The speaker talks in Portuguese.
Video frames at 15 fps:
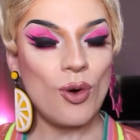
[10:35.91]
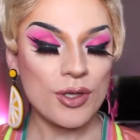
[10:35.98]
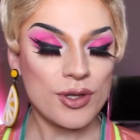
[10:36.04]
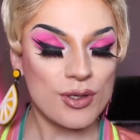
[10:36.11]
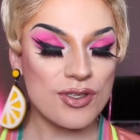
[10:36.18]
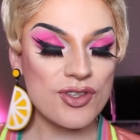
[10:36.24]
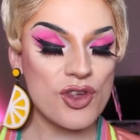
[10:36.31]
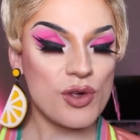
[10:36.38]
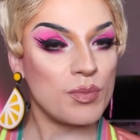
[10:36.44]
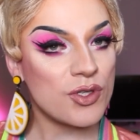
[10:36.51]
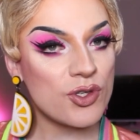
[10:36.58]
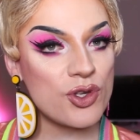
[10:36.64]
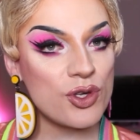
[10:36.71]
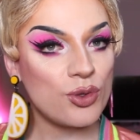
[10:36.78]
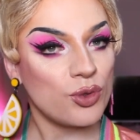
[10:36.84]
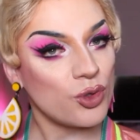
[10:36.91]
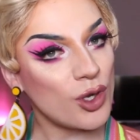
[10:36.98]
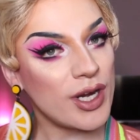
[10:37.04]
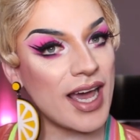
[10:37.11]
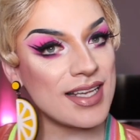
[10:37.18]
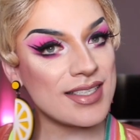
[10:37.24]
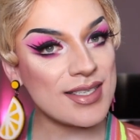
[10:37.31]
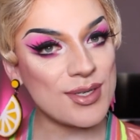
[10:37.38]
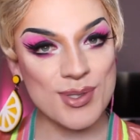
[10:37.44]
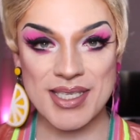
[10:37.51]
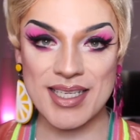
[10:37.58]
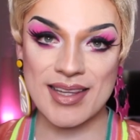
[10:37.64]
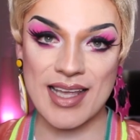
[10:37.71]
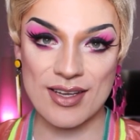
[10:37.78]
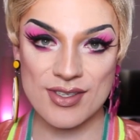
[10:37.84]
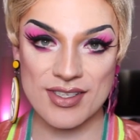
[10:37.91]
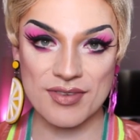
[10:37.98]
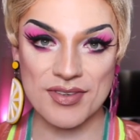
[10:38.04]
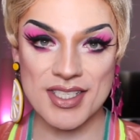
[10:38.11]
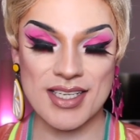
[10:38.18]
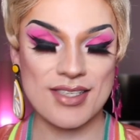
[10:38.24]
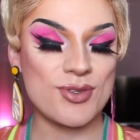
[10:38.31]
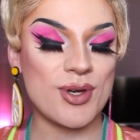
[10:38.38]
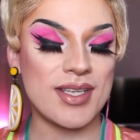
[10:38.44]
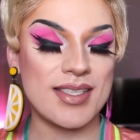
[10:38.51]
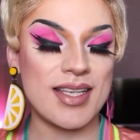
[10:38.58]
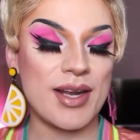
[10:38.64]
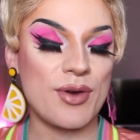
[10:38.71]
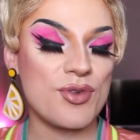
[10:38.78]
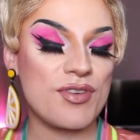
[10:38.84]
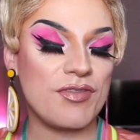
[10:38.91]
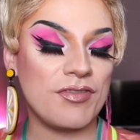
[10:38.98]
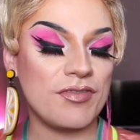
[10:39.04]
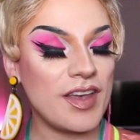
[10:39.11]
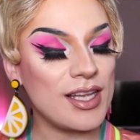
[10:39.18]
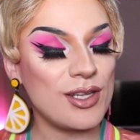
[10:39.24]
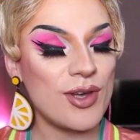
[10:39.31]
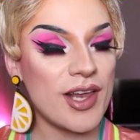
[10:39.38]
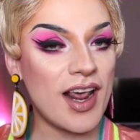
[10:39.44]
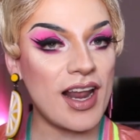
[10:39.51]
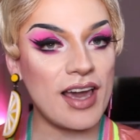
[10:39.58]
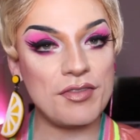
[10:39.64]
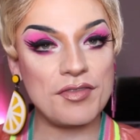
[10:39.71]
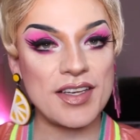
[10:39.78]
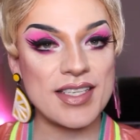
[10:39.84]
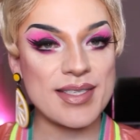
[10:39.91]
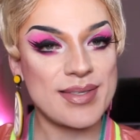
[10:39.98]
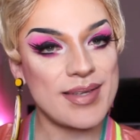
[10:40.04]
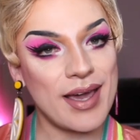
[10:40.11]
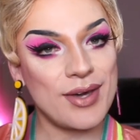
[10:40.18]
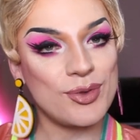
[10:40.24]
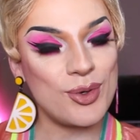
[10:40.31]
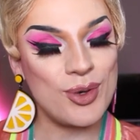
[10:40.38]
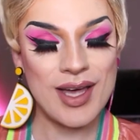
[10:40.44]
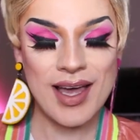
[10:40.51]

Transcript: outros tipos de tutoriais inusitados que vocês gostariam de ver Lorelai fazendo,